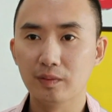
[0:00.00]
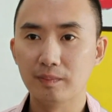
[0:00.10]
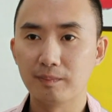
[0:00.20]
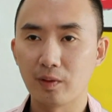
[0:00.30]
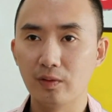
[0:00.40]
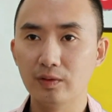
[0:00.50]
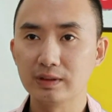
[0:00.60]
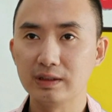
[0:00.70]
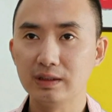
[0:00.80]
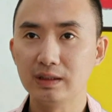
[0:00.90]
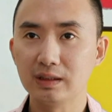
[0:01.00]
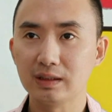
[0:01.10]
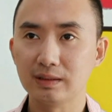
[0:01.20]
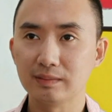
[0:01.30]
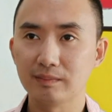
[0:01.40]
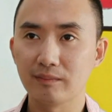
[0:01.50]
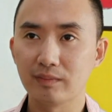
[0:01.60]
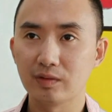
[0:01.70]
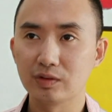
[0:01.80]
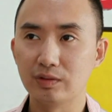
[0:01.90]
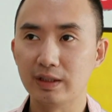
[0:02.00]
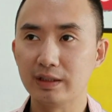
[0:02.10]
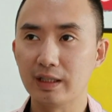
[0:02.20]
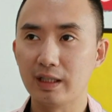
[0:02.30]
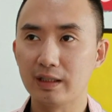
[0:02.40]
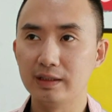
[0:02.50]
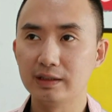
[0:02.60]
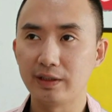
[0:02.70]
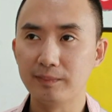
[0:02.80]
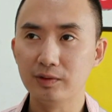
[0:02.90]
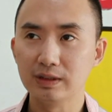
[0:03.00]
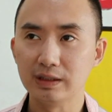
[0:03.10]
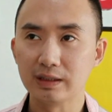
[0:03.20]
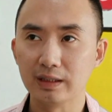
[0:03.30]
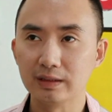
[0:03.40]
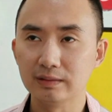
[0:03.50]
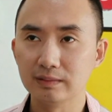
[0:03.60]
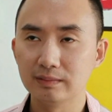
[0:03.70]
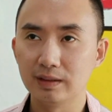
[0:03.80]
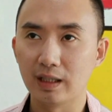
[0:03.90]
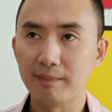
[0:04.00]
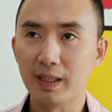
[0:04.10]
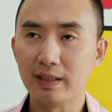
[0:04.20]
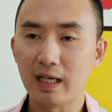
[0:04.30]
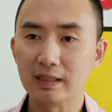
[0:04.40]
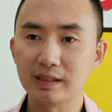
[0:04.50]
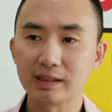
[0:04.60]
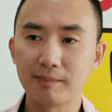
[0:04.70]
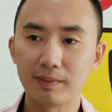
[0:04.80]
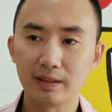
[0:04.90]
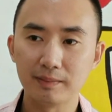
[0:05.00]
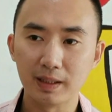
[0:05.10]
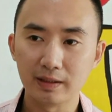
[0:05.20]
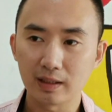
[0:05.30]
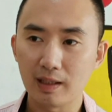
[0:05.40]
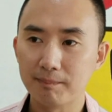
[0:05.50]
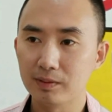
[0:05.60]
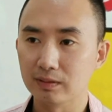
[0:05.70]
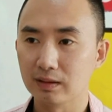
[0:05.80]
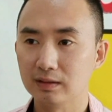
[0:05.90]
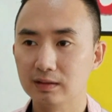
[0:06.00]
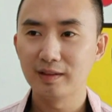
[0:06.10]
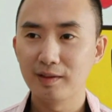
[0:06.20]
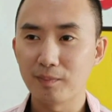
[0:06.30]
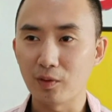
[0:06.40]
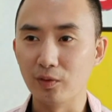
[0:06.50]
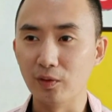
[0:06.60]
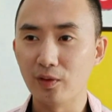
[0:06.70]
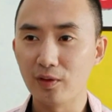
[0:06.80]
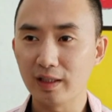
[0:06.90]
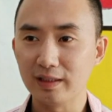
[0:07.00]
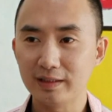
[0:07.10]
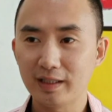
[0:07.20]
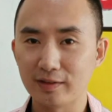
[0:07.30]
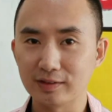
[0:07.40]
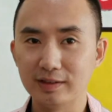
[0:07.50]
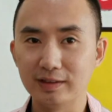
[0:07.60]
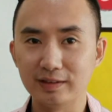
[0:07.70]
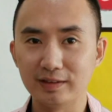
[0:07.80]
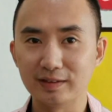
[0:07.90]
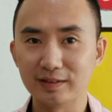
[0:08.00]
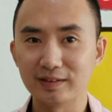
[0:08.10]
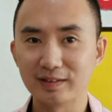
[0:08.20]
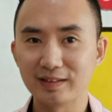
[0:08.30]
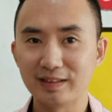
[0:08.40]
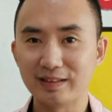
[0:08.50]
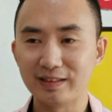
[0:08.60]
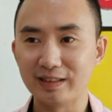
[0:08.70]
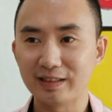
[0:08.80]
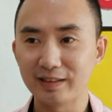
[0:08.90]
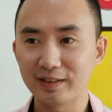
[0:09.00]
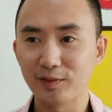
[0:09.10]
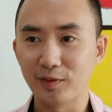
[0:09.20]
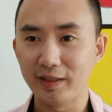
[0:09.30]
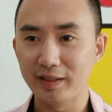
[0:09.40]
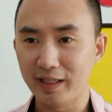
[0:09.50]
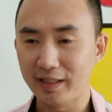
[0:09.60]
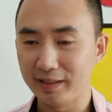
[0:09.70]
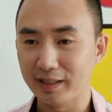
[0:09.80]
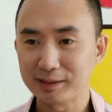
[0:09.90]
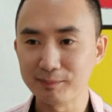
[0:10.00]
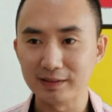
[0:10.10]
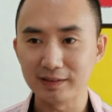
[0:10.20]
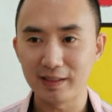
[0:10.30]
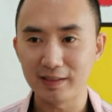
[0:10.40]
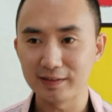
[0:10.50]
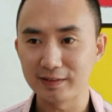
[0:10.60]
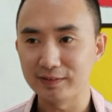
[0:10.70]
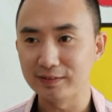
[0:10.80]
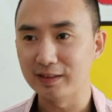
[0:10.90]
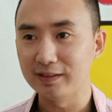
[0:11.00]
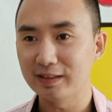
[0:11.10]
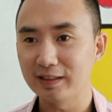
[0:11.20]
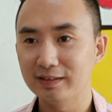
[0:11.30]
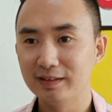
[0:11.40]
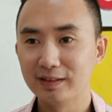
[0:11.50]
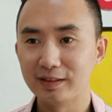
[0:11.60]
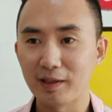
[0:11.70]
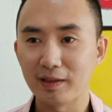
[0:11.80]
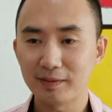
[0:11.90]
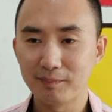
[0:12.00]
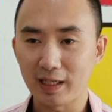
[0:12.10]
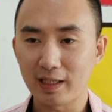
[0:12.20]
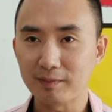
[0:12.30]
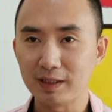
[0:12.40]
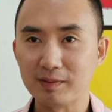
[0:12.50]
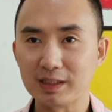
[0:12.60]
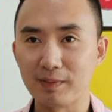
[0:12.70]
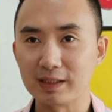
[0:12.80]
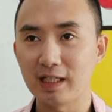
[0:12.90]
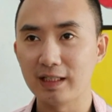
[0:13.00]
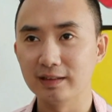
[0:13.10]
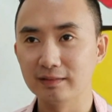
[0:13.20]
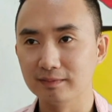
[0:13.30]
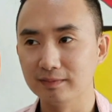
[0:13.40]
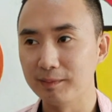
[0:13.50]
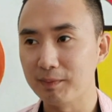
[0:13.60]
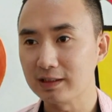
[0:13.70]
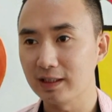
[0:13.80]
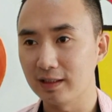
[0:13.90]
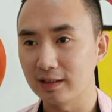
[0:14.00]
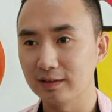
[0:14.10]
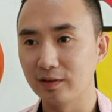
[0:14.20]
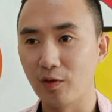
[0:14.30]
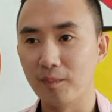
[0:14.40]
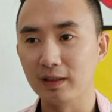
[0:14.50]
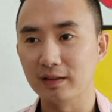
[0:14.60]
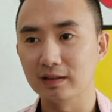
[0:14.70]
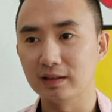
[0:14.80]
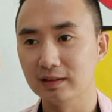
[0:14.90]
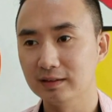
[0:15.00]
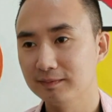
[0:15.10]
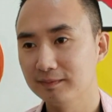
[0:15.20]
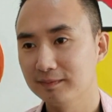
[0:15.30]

Untuk produksi sudah kita distribusikan dari Banda Aceh sampai Bandar Lampung produk lokal ini harus ditingkatkan loh engagementnya gitu jadi kan kita berharap kita bisa bersaing di pasar global gitu.